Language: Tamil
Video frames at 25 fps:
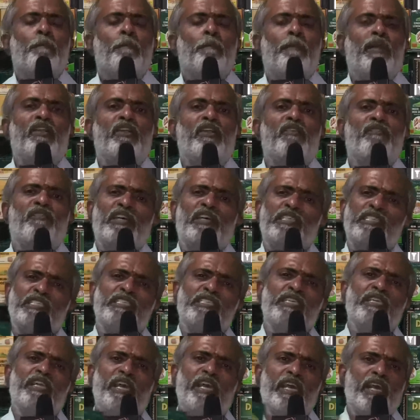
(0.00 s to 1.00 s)
பட்டு
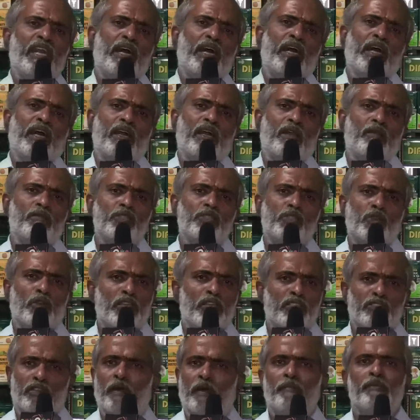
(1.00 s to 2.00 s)
ஃபஸ்ட்டு நீராகாரம்னு
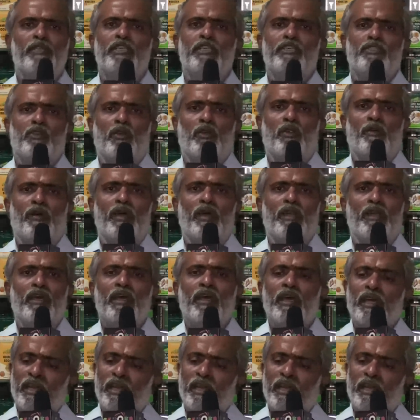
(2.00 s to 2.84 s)
சொல்லி சுவாமிஜி சொல்லுவார்